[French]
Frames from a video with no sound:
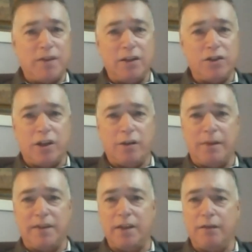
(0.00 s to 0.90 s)
Et là, j'ai
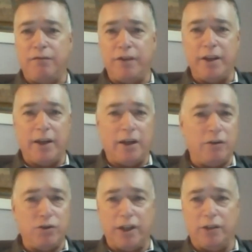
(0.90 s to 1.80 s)
commencé à fouiller à
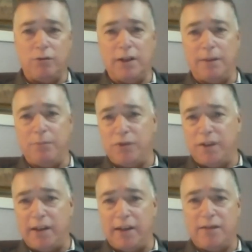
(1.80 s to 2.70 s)
gauche et à droite, à poser
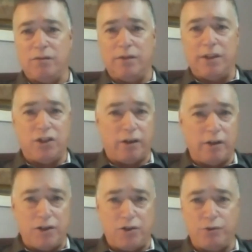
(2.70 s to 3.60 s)
des questions à des gens
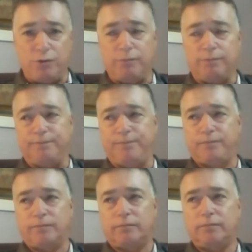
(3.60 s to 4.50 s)
religieux,
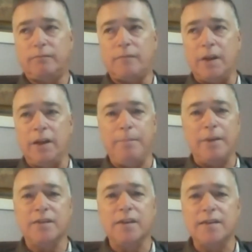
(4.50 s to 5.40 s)
et
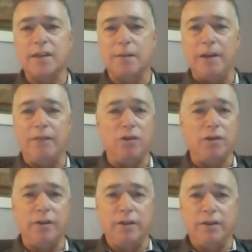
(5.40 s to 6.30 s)
personne ne semblait
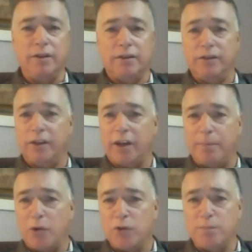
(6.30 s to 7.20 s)
avoir de
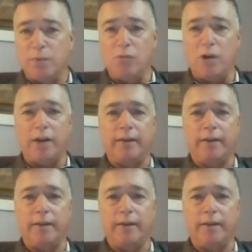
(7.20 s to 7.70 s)
réponse pour moi.